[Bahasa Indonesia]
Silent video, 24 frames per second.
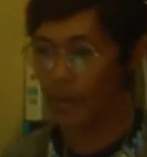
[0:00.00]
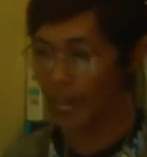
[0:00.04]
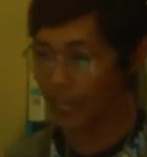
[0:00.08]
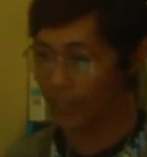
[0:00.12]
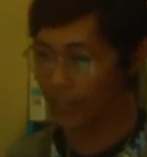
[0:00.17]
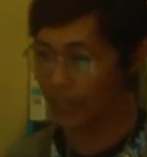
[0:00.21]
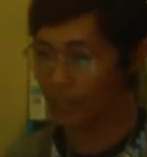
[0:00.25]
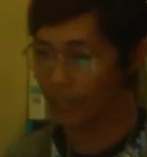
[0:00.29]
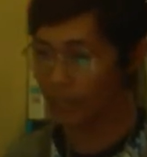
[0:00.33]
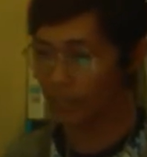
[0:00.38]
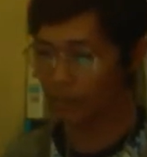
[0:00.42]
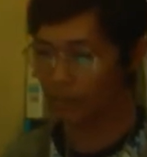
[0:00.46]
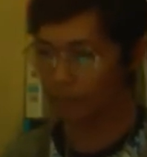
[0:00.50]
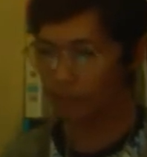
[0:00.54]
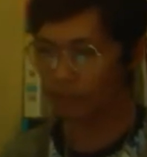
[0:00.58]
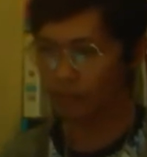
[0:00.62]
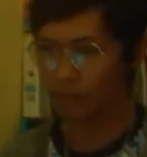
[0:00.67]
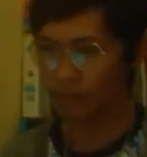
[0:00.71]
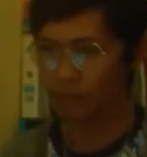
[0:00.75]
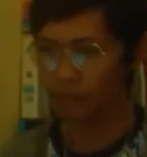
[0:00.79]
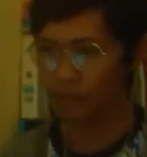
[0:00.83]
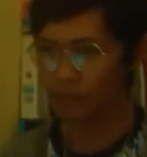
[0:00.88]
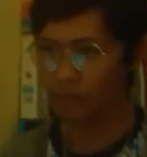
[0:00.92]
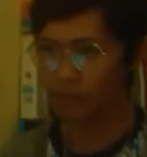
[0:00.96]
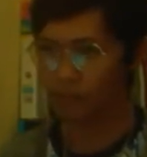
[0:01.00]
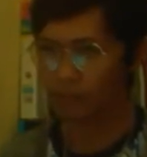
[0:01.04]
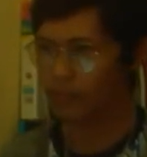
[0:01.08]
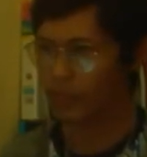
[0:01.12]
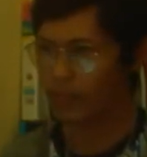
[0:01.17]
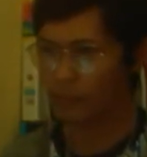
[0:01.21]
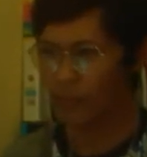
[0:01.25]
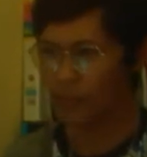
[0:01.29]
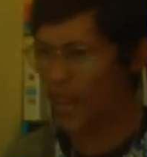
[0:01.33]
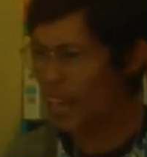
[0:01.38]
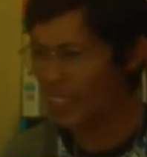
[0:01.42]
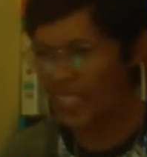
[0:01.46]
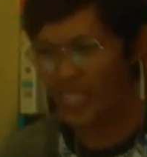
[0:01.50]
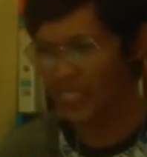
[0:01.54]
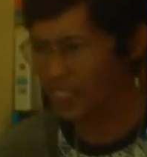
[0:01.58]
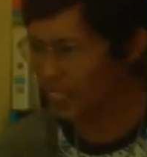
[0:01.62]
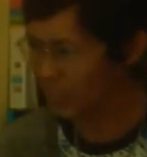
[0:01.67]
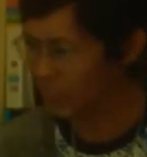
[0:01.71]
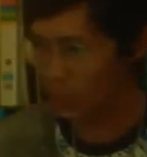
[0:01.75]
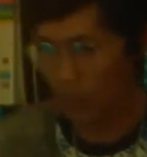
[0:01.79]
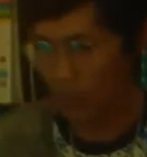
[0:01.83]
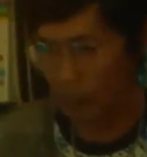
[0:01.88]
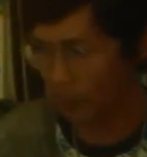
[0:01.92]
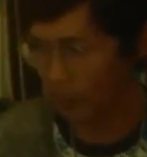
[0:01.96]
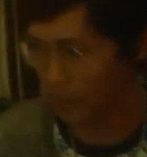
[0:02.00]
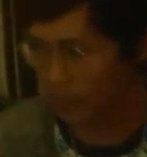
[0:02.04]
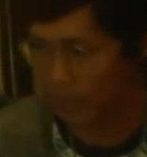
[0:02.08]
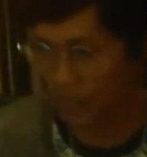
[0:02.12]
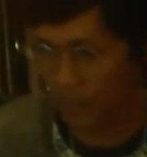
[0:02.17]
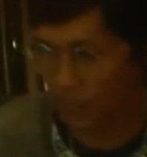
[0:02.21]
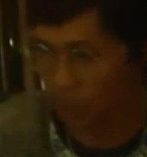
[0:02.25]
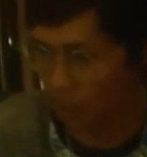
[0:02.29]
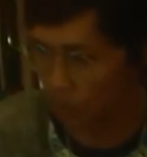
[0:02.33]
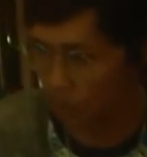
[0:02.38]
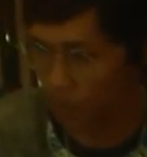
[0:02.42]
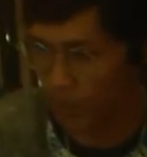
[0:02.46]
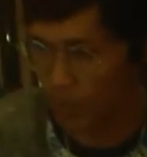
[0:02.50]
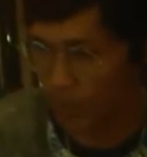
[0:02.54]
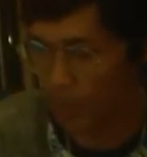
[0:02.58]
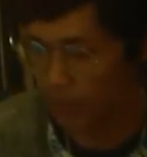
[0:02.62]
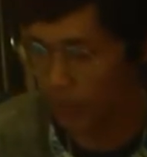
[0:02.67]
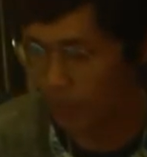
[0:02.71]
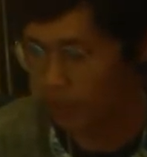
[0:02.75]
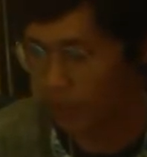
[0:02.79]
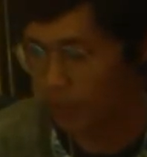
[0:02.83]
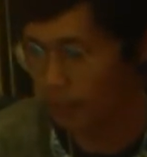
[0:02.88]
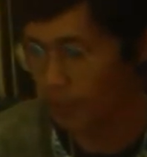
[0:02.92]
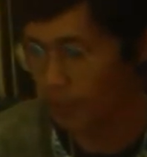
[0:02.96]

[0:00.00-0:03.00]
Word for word: Bangkit, banyak yang tidak percaya juga.